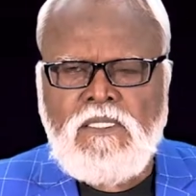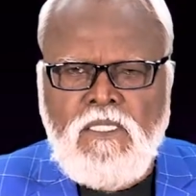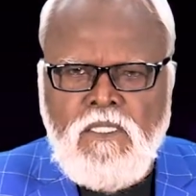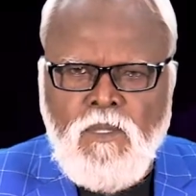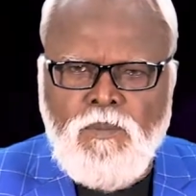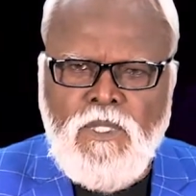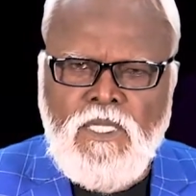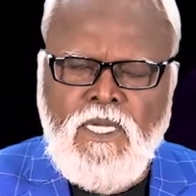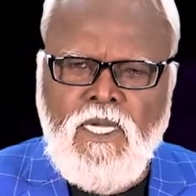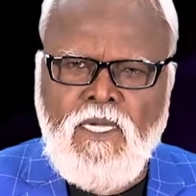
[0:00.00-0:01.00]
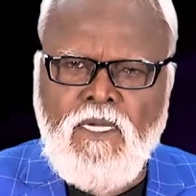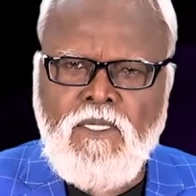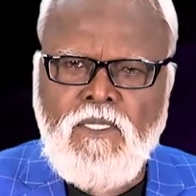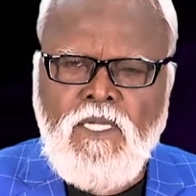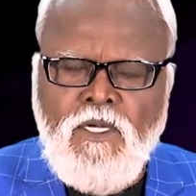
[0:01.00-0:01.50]
சிந்தப்படுகிற
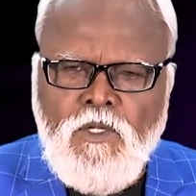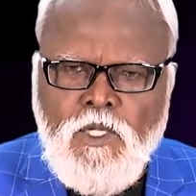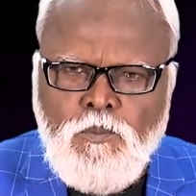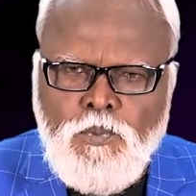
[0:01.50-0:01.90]
என்னுடைய